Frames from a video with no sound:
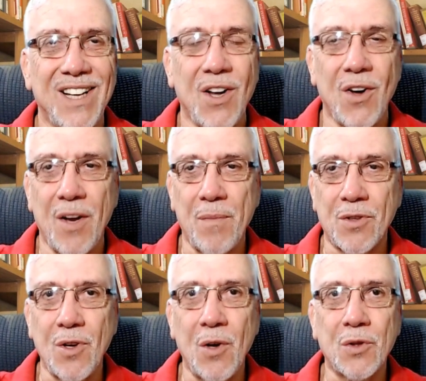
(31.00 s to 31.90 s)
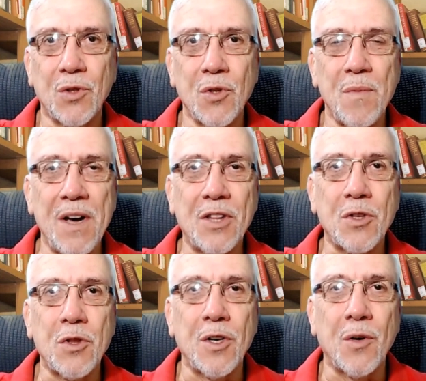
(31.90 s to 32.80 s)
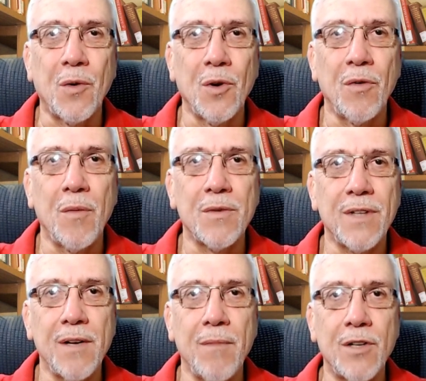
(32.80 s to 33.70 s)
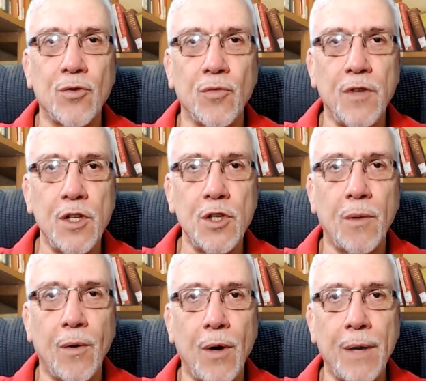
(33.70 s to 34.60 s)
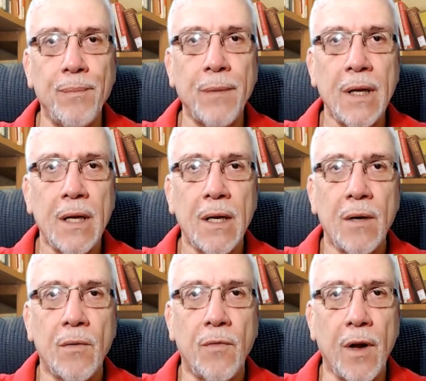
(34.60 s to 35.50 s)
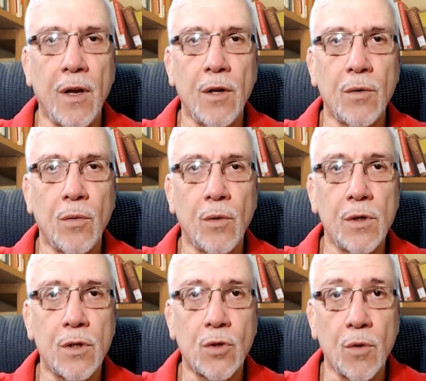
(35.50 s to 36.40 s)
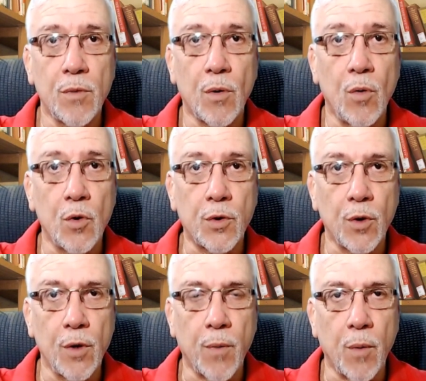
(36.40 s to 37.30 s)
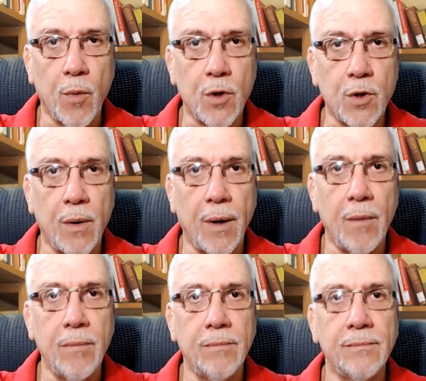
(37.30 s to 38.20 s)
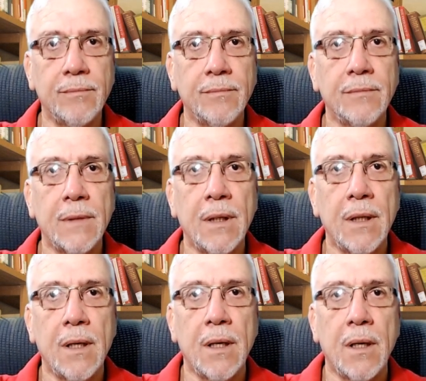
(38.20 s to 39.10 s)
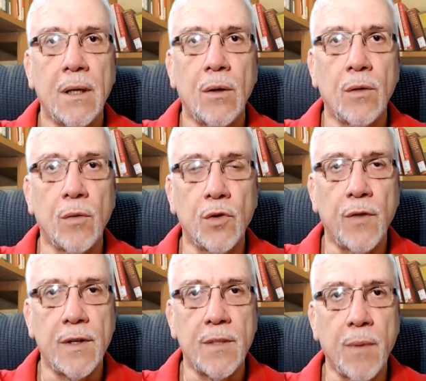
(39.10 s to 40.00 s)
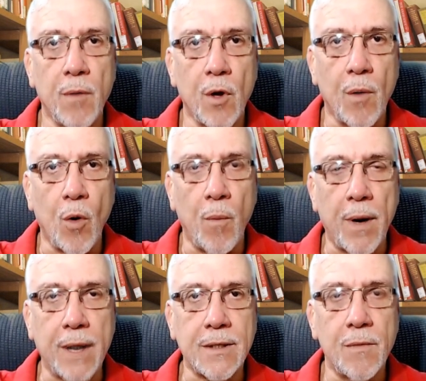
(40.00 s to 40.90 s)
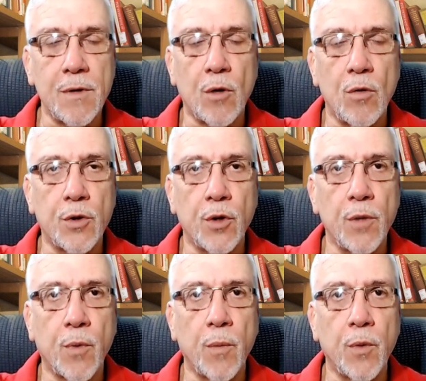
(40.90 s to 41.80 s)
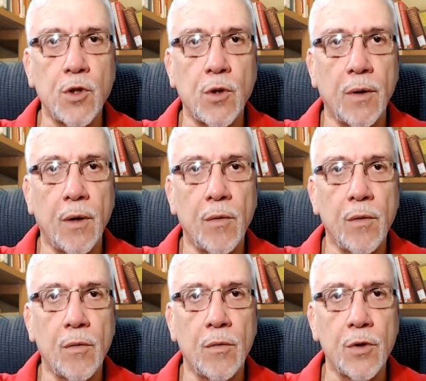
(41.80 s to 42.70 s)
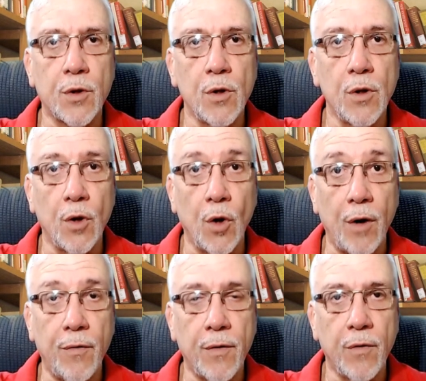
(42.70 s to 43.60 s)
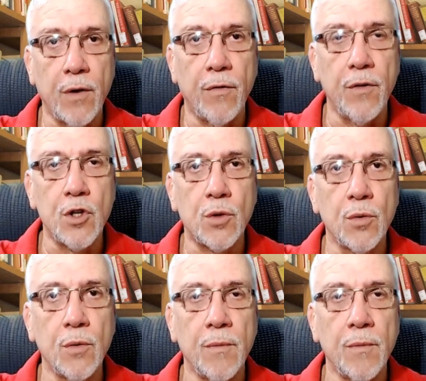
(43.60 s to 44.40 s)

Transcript: Olá pessoal, tudo bem? Tudo tranquilo? Vamos aí mais um vídeo agora, falando hoje sobre o controle proporcional. Nós vamos fazer primeiro uma comparação entre controle proporcional e o controle on-off, que foi visto